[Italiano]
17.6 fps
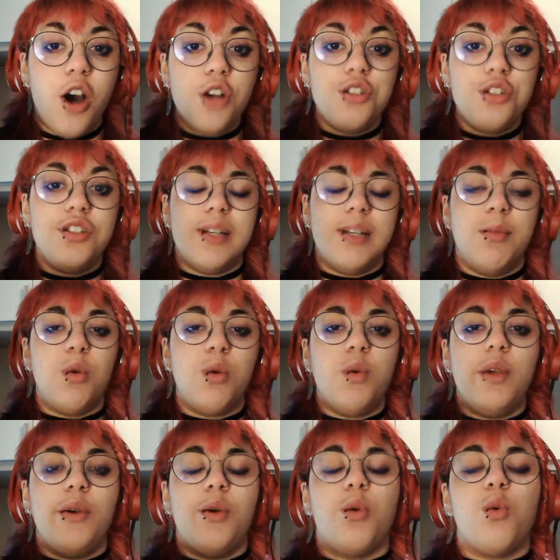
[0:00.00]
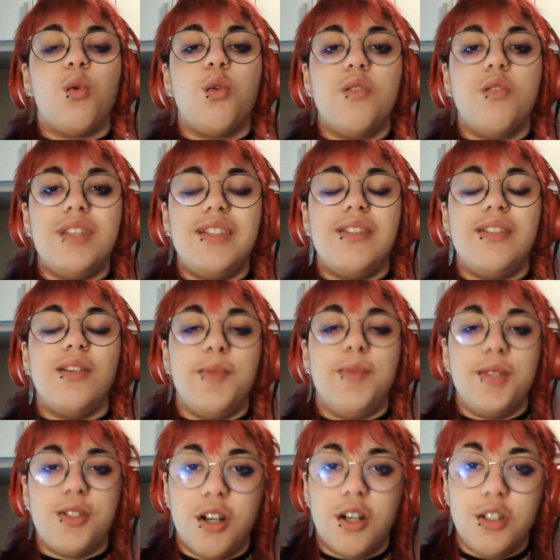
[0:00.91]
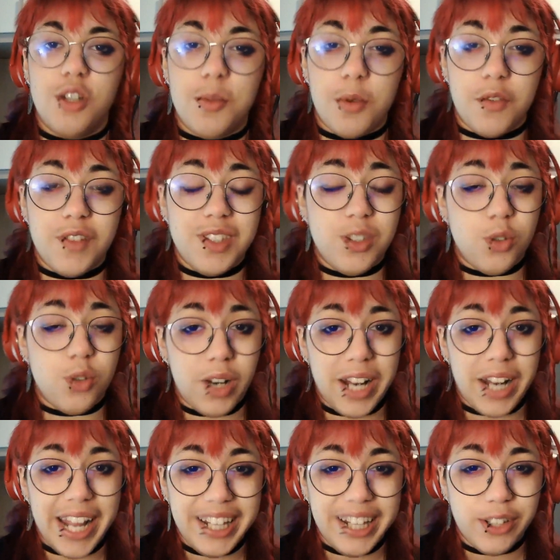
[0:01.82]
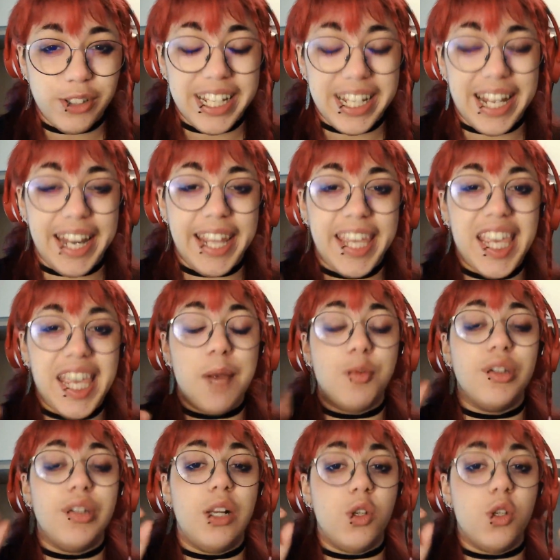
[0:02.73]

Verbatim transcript: Oggi siamo qui con un nuovissimo episodio di Professor Layton e richiamo dello